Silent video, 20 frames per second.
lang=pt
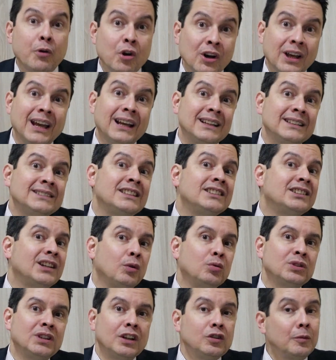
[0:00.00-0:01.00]
porque elas
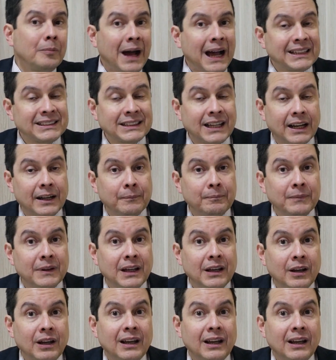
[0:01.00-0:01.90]
estão usando máscara.